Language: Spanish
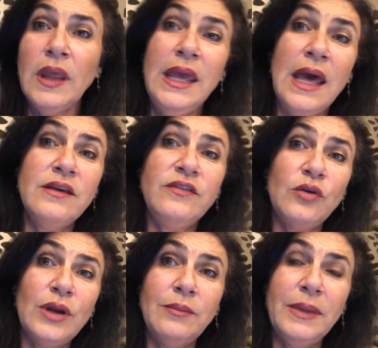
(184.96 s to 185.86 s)
y
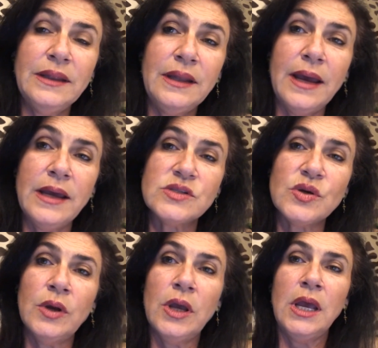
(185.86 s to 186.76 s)
adicionalmente a
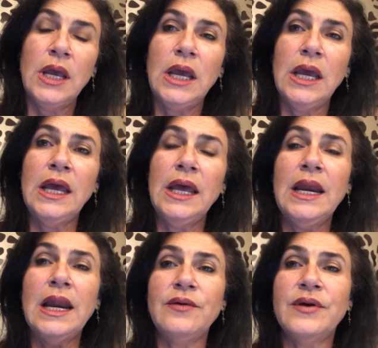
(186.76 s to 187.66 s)
eso eh,
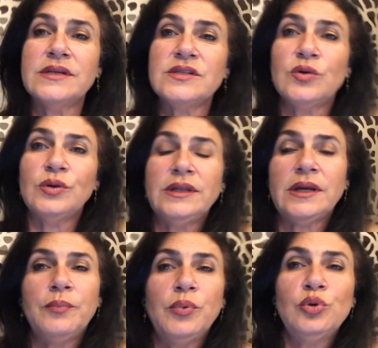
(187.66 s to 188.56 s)
en la liberación de
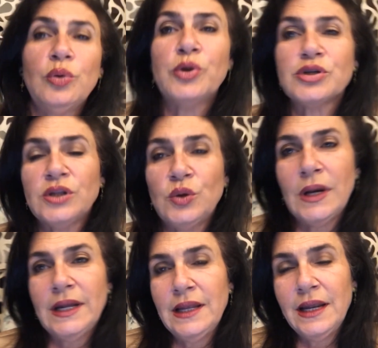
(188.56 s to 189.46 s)
tres puntos
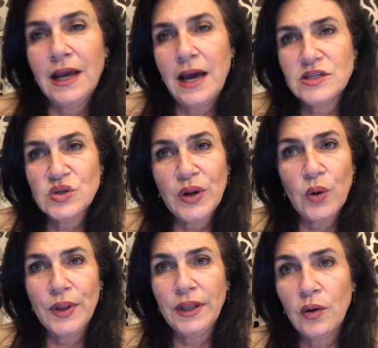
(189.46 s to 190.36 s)
porcentuales del encaje
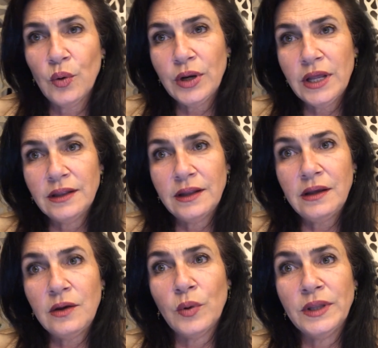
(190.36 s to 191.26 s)
sobre cuentas
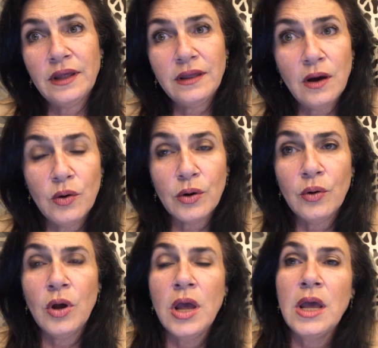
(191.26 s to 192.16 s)
corrientes y cuentas de
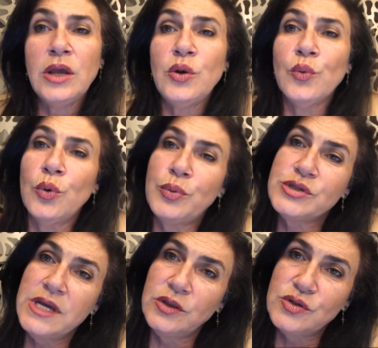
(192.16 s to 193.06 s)
ahorro y
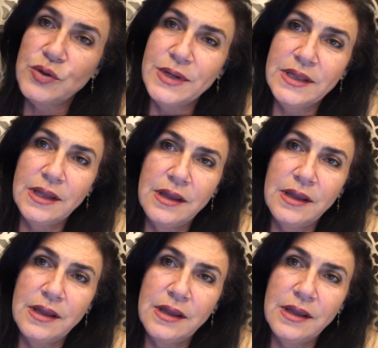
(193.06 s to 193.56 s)
1% sobre